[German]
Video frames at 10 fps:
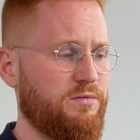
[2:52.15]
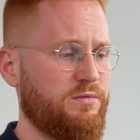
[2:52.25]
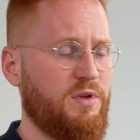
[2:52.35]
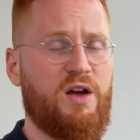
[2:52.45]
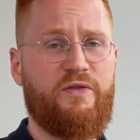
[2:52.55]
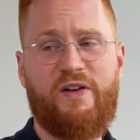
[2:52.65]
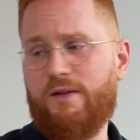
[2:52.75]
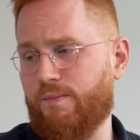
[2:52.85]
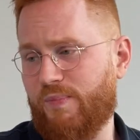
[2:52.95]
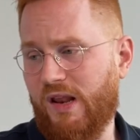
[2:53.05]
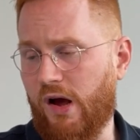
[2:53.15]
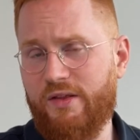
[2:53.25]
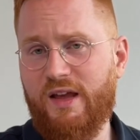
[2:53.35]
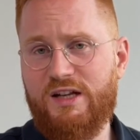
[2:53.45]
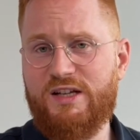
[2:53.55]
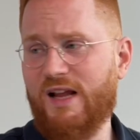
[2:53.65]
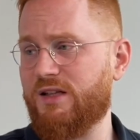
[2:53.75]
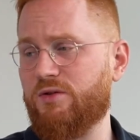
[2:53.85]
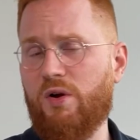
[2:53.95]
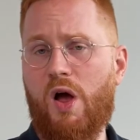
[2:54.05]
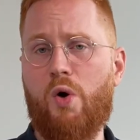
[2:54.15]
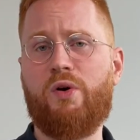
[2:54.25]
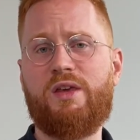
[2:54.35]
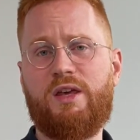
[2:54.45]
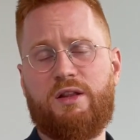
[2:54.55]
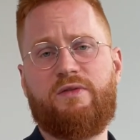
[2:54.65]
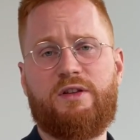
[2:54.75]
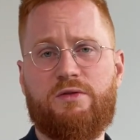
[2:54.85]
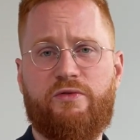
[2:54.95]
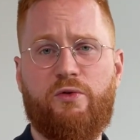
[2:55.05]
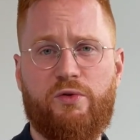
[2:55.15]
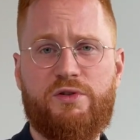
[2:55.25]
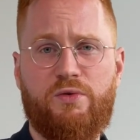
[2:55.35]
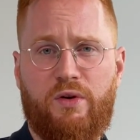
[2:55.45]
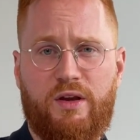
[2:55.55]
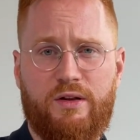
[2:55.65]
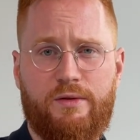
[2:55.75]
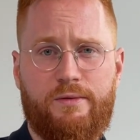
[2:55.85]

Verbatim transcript: Tja, weil bei den anderen scheint es doch auch irgendwie zu funktionieren.